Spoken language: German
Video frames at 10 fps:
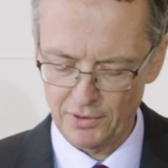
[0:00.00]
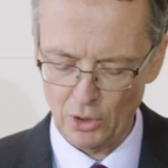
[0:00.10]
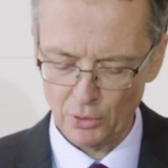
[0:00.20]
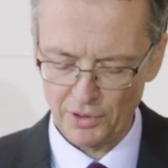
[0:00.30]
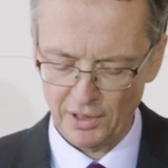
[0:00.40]
die
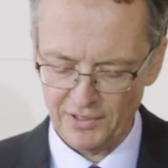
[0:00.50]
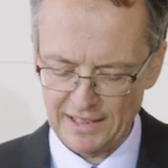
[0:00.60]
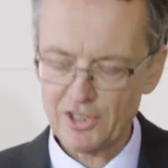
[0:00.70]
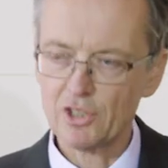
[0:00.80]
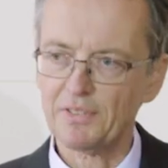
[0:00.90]
unsere
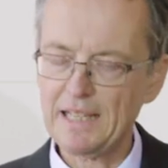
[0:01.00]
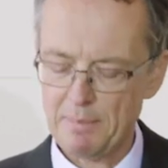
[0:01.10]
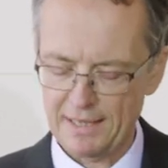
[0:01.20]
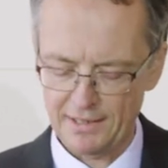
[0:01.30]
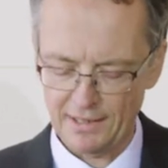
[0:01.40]
Gesellschaft
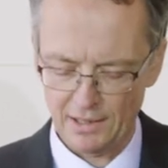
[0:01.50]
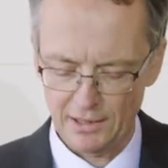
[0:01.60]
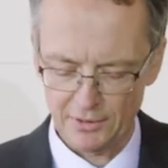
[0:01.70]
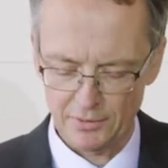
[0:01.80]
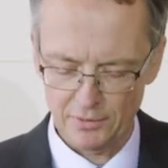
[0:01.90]
lebendig
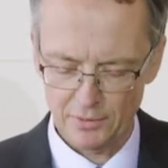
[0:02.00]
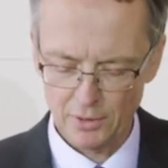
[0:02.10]
halten.